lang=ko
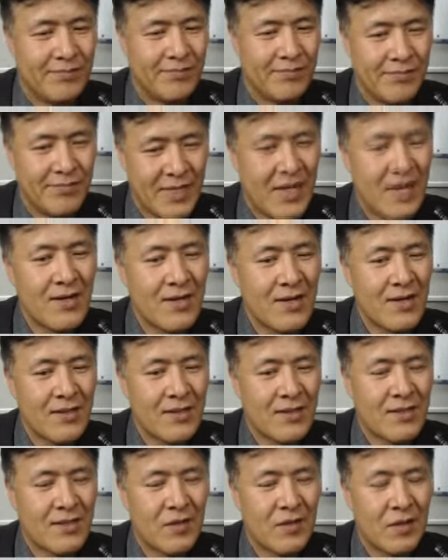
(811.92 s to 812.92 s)
약을 갖다
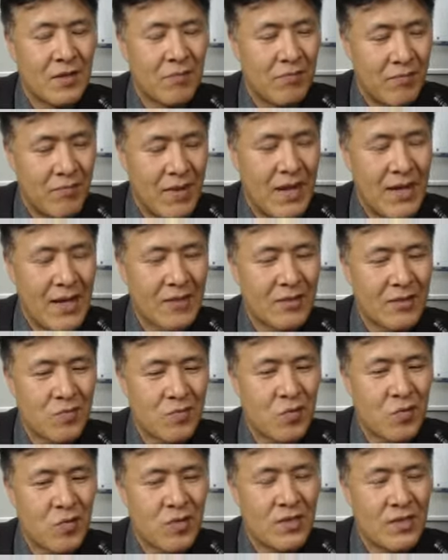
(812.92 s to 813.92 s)
집어 마약
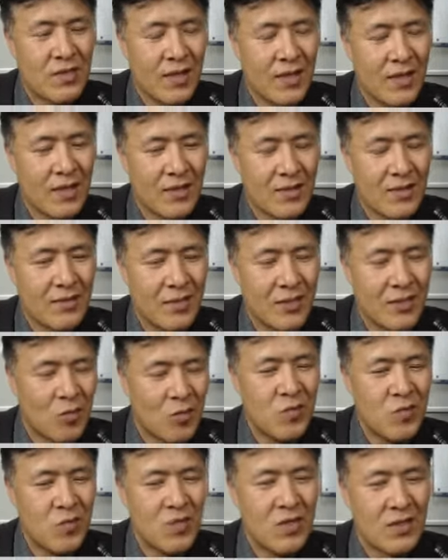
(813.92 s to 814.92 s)
떡볶이인데 그걸
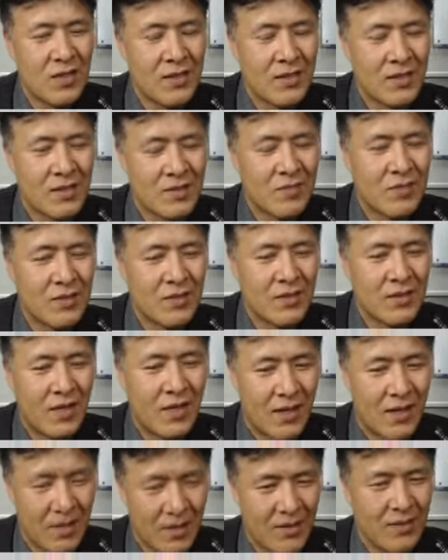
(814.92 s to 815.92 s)
히로뽕을 갖다
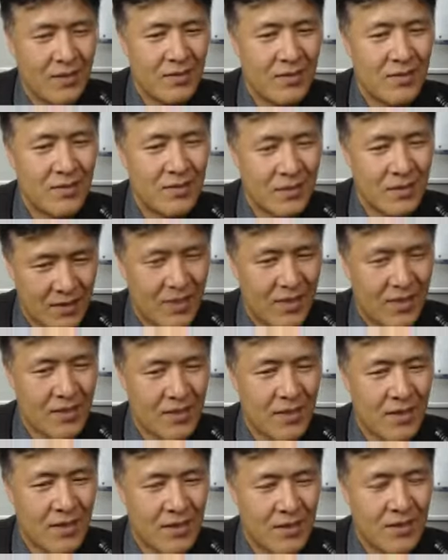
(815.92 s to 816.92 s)
집어넣었다. 이거는 약이
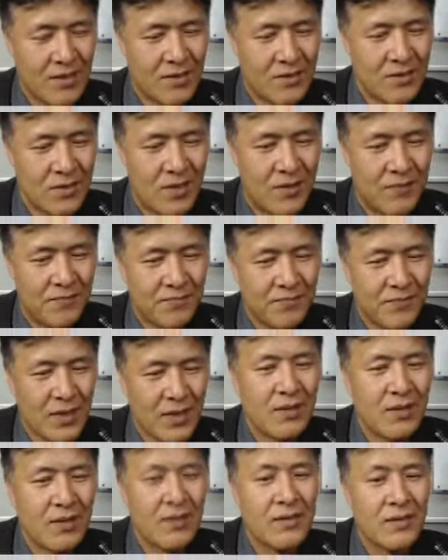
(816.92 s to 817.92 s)
되는 거죠.
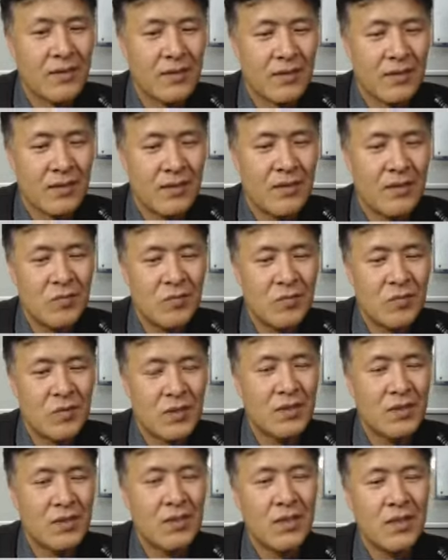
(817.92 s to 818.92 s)
그래서 이제 이런
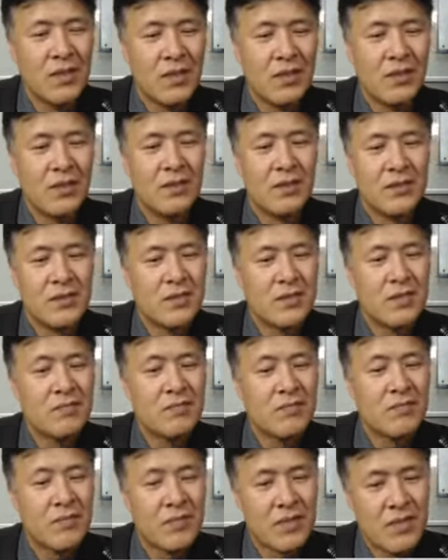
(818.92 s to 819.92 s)
부분을 이
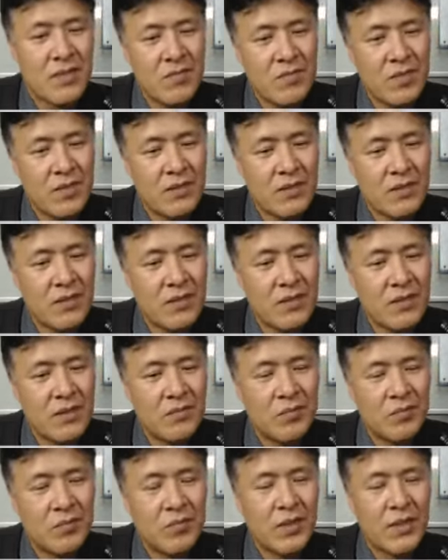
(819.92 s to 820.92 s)
지금 설명드리는
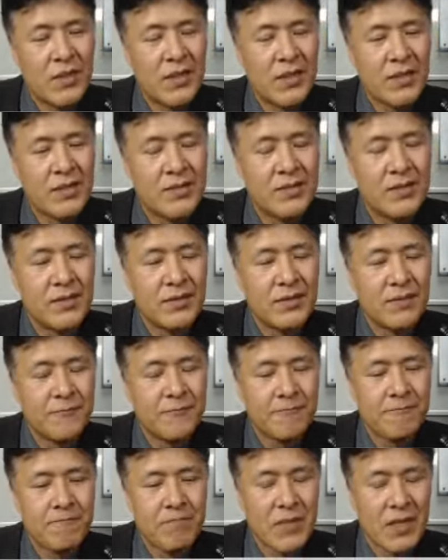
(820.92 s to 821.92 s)
부분에 대해서는
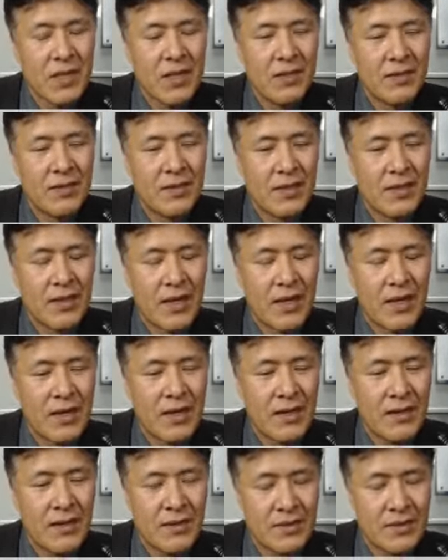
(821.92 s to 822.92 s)
일단
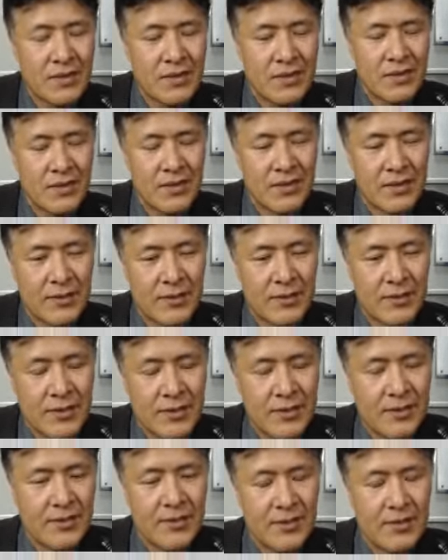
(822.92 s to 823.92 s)
내가 어,
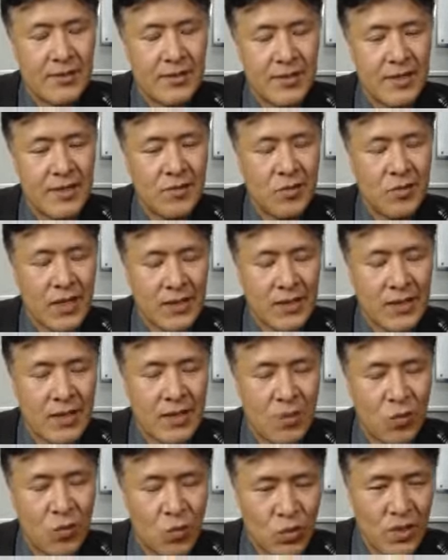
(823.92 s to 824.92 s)
그 새로 회사를
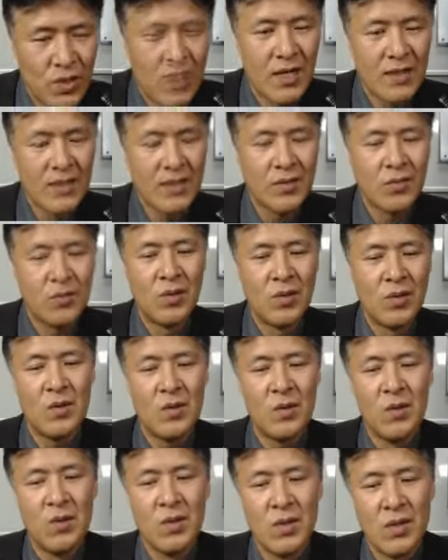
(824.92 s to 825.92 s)
운영할 때도
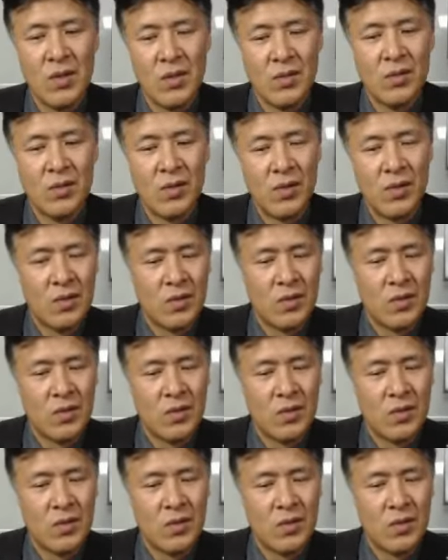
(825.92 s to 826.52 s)
어,